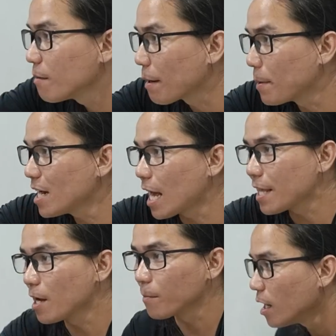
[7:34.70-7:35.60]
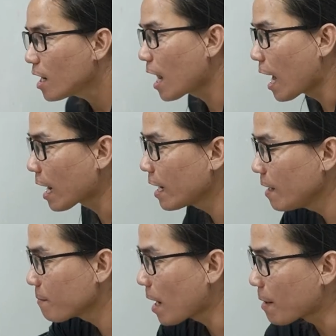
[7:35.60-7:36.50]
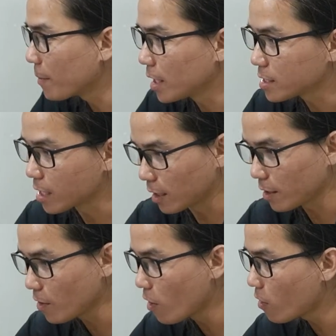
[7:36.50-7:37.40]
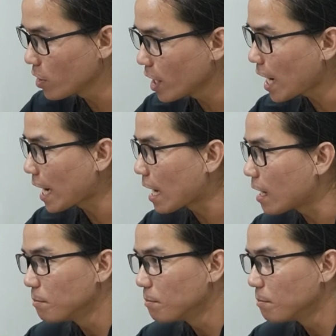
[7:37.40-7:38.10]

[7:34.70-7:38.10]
các bạn biết là gì không? Đó là khi mà mình xịt vô như cái này nè,